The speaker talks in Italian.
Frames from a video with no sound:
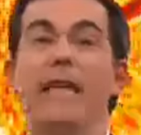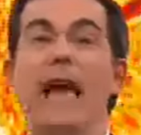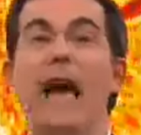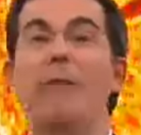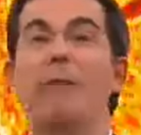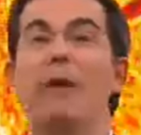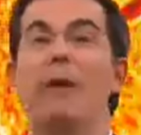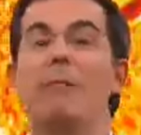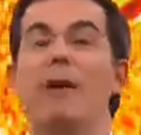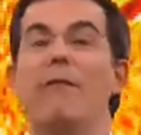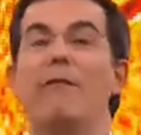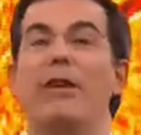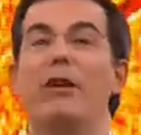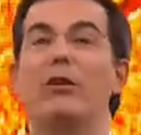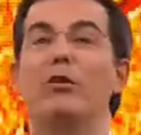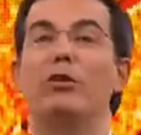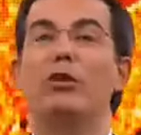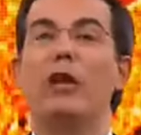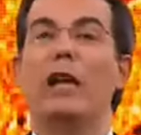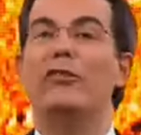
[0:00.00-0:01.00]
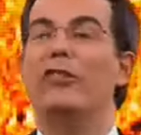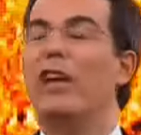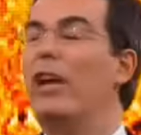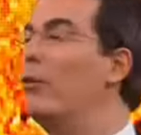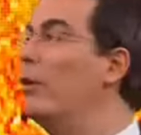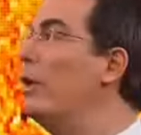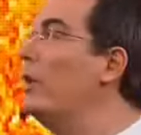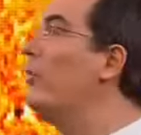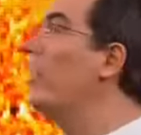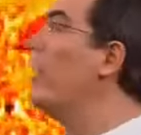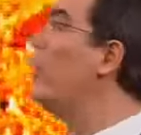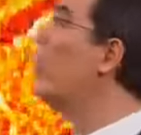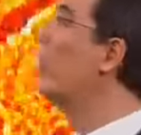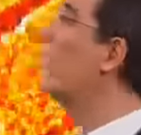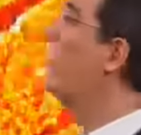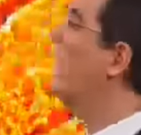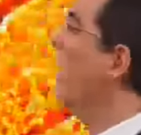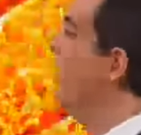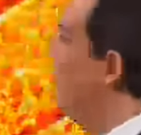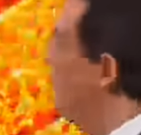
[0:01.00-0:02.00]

Diamo il benvenuto a Gianluigi Nuzzi,